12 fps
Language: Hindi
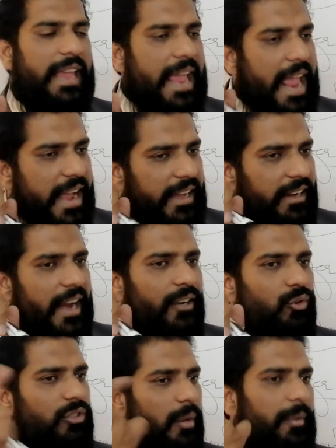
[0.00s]
एक
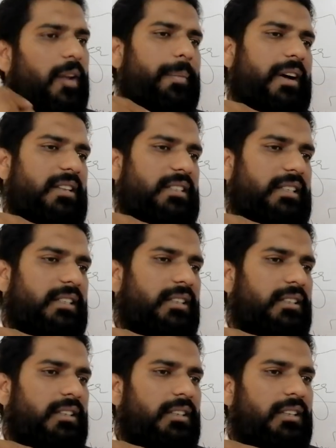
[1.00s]
राइट उसका मेरे पास है
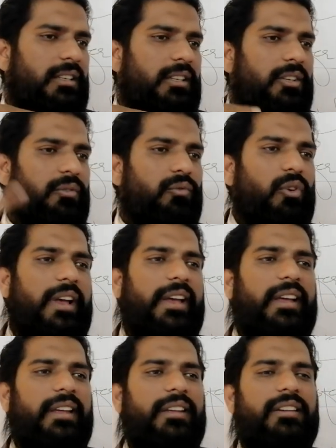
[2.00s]
वो
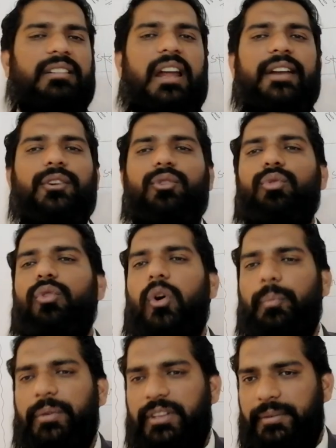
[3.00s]
है राइट टू
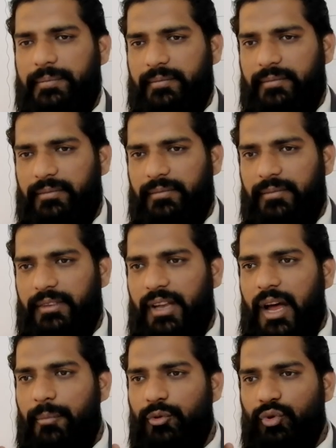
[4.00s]
कॉपी
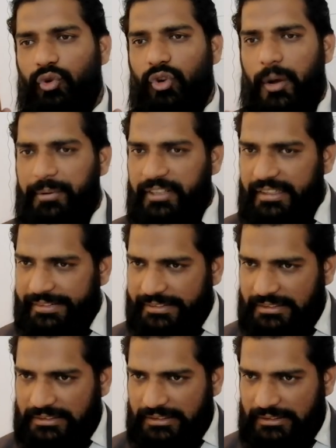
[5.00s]
आप उसको कॉपी नहीं
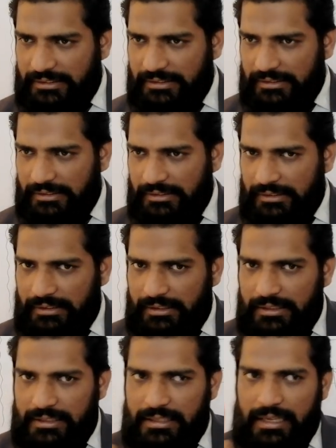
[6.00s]
कर सकते
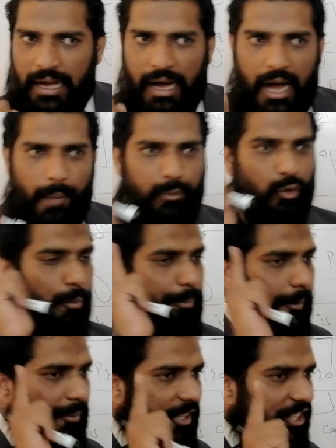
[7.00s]
आप उसको
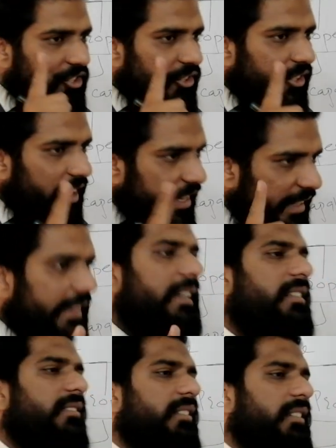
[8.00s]
पब्लिश नहीं
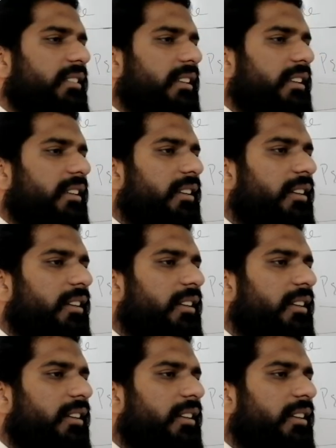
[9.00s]
कर सकते